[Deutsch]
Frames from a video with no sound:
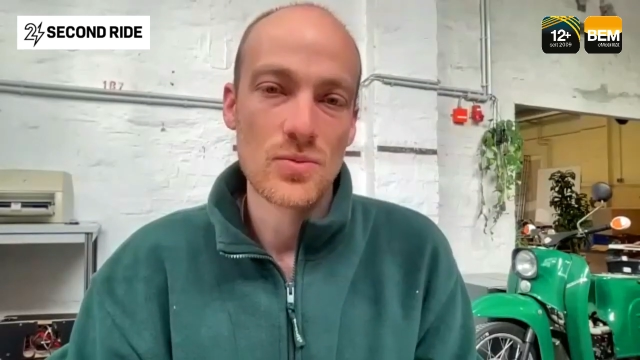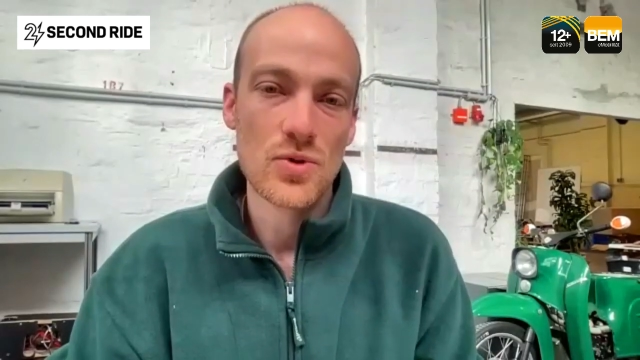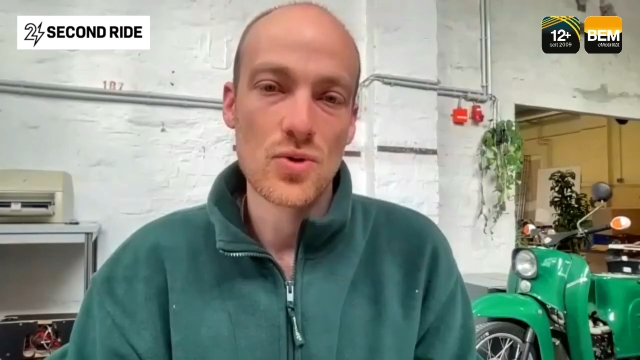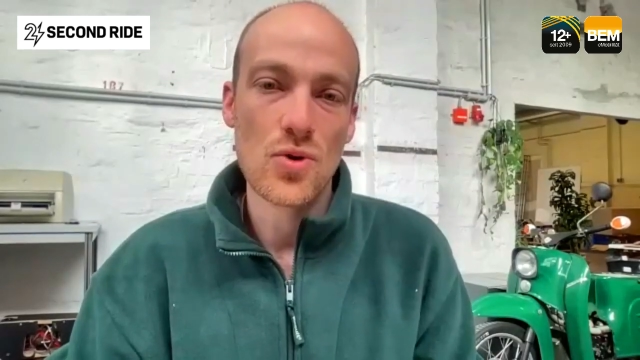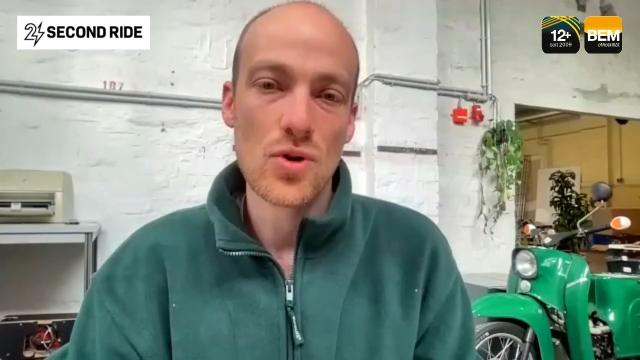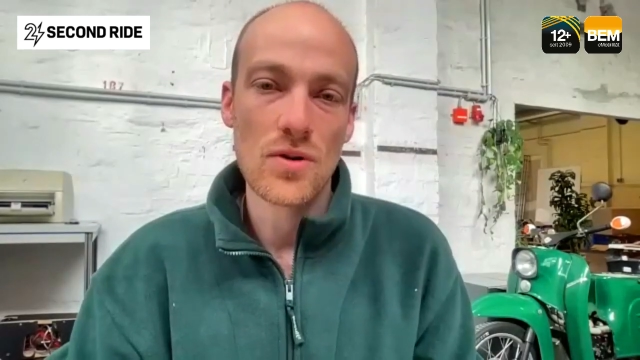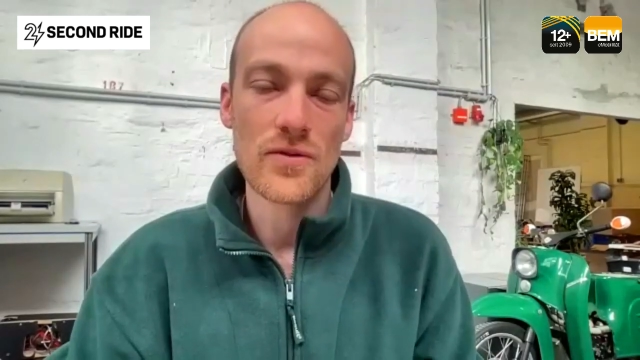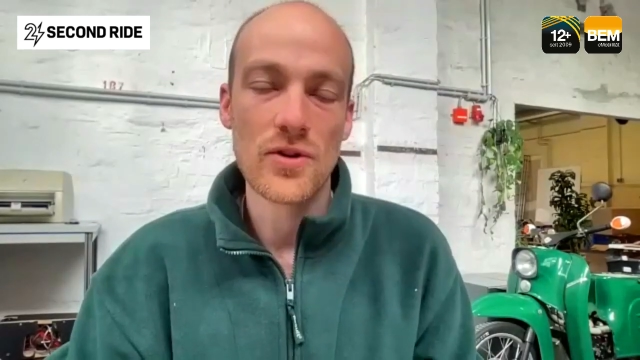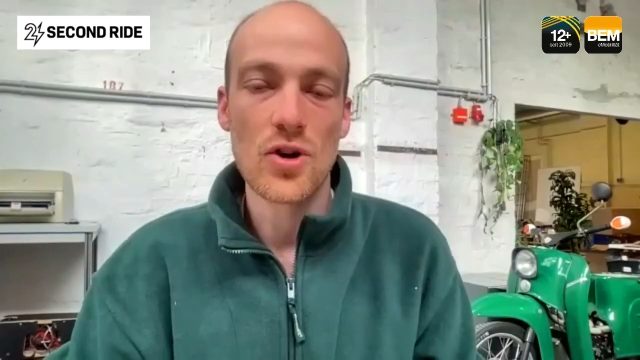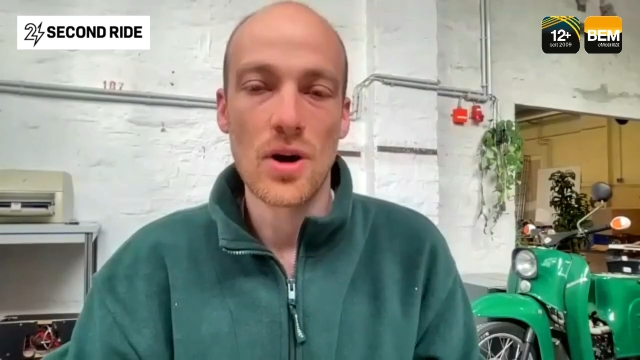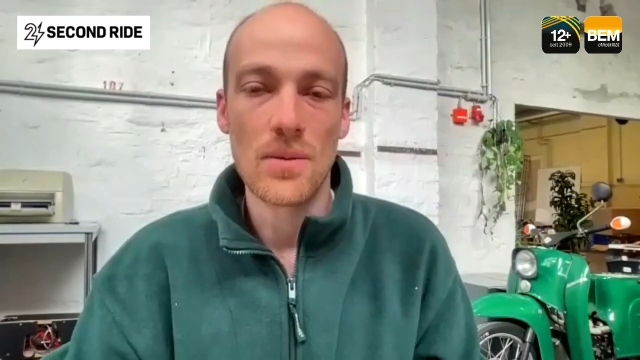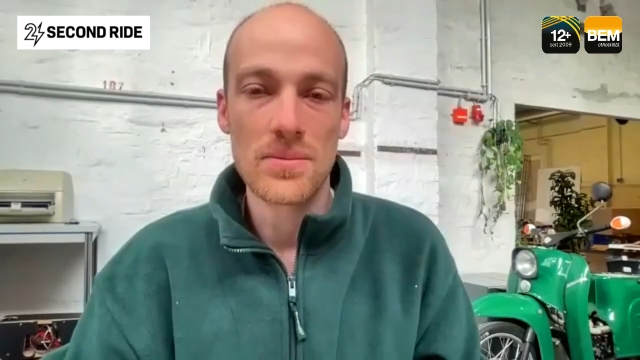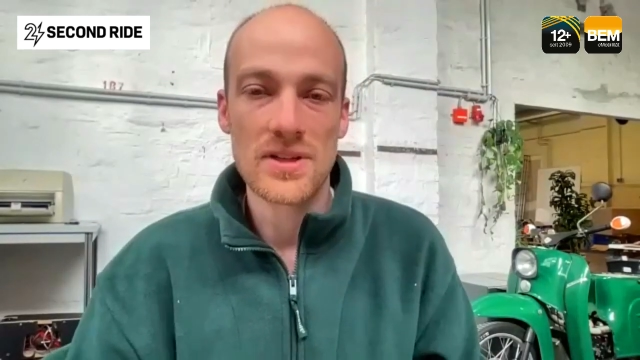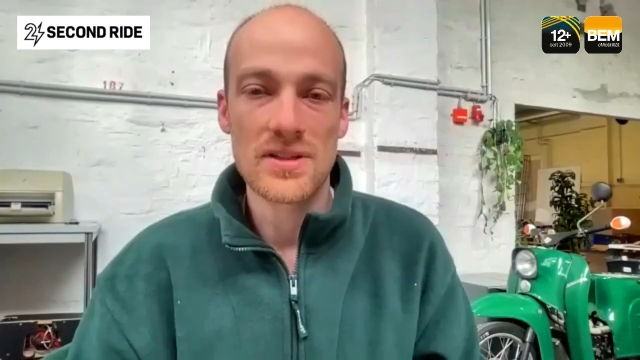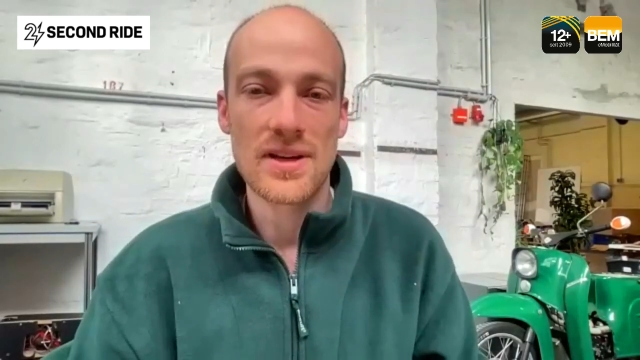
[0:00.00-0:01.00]
um zu gucken, wie
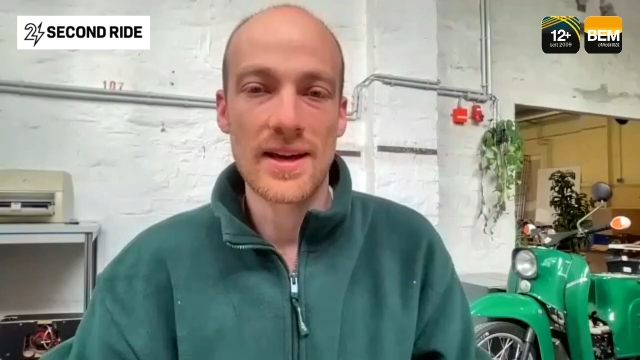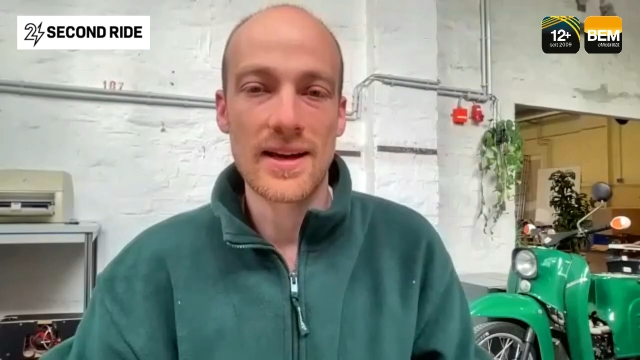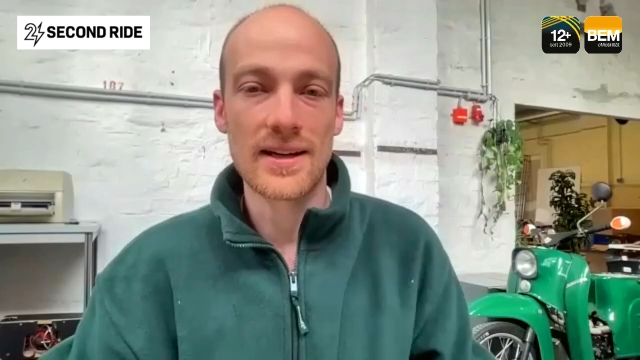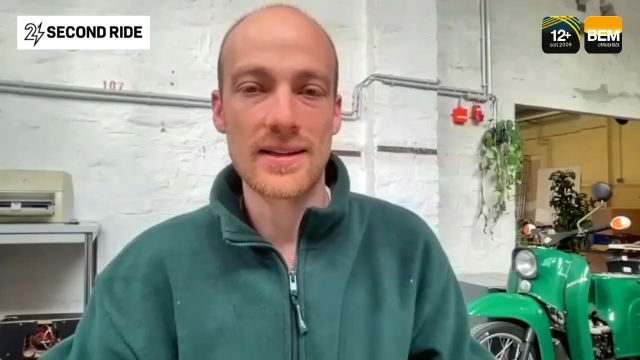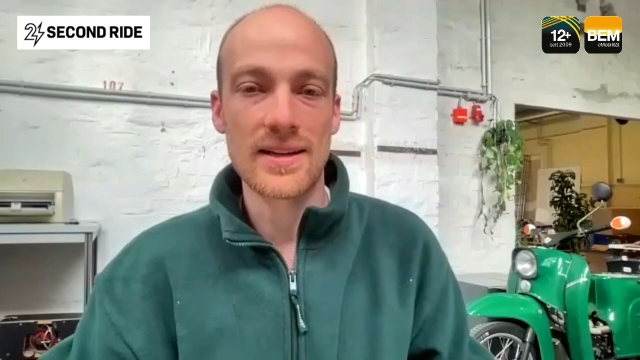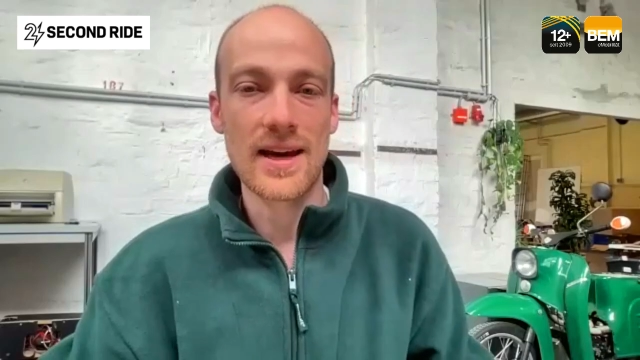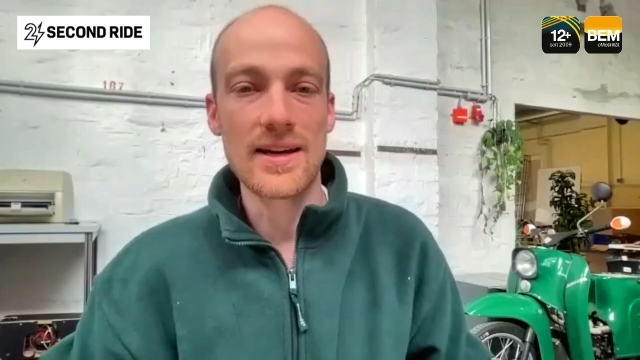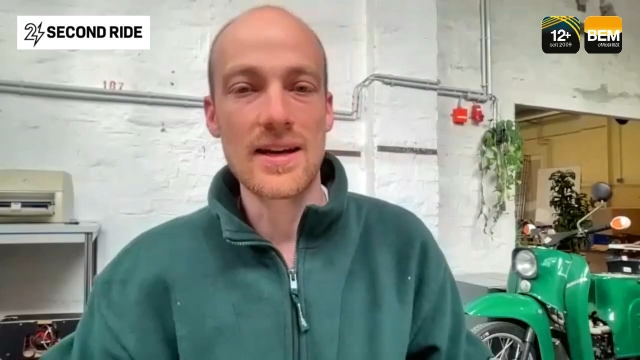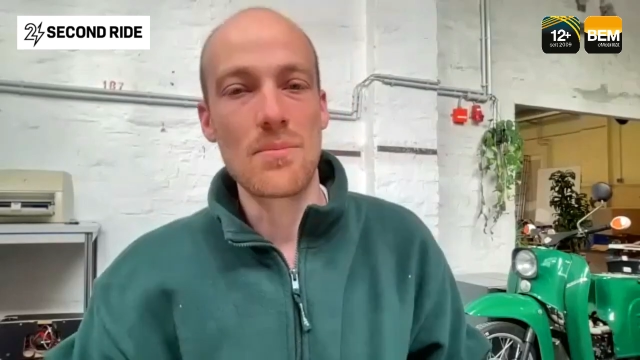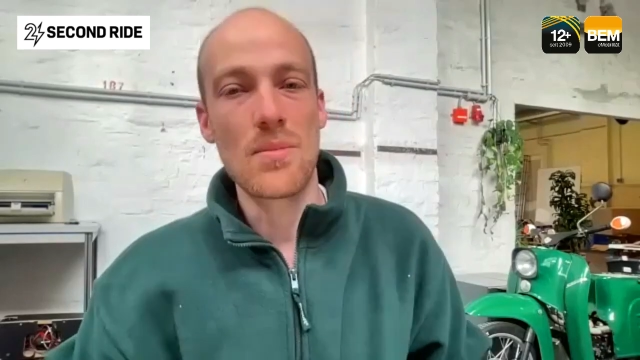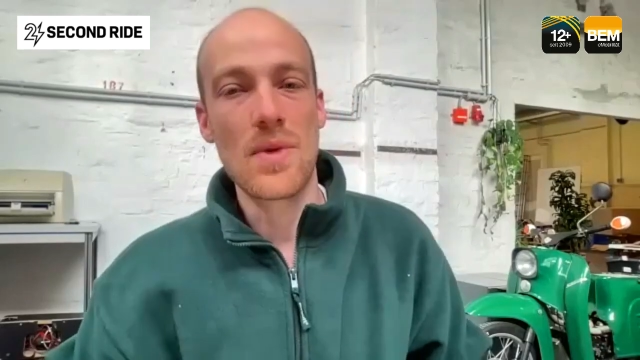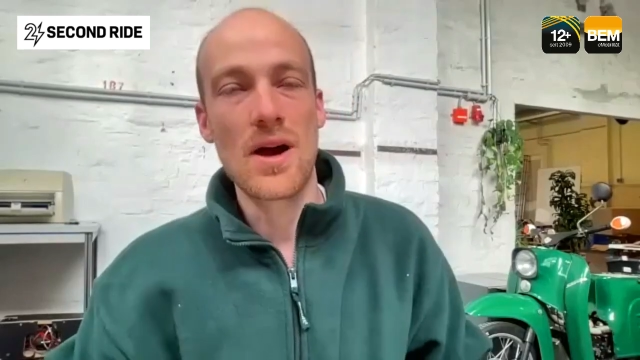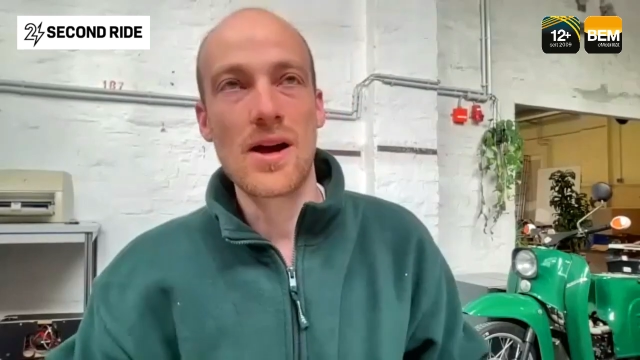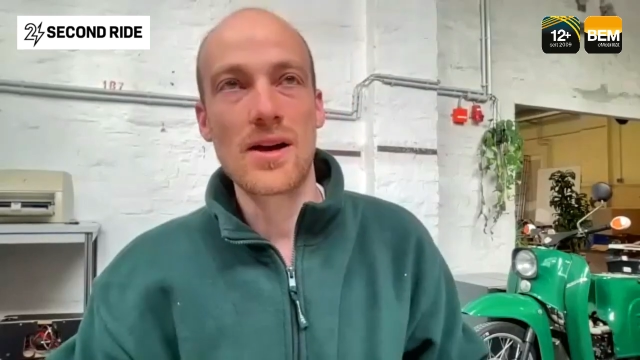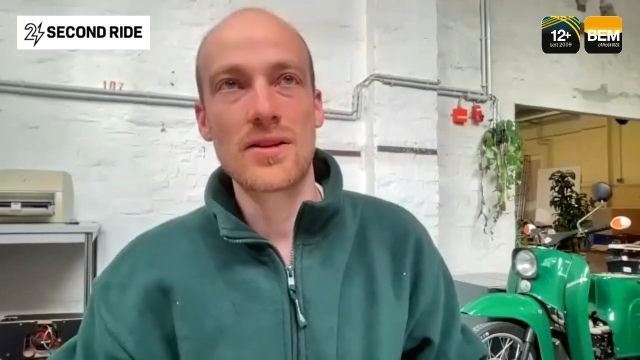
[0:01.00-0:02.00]
kommt das eigentlich an am
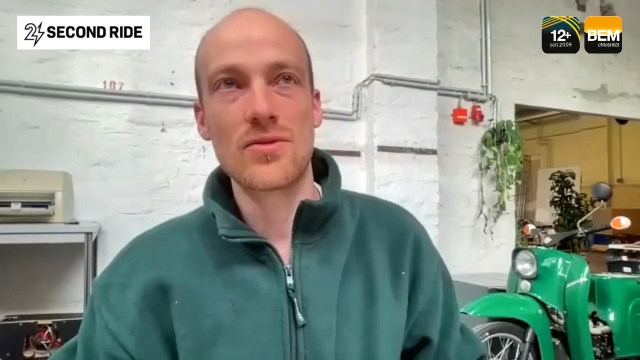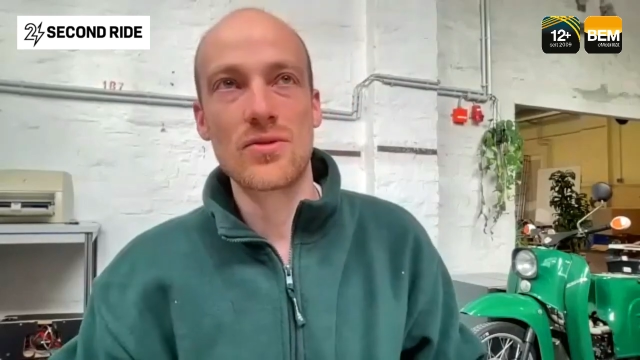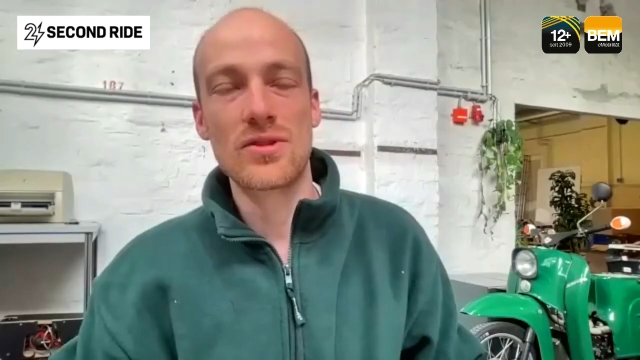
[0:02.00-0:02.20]
Markt.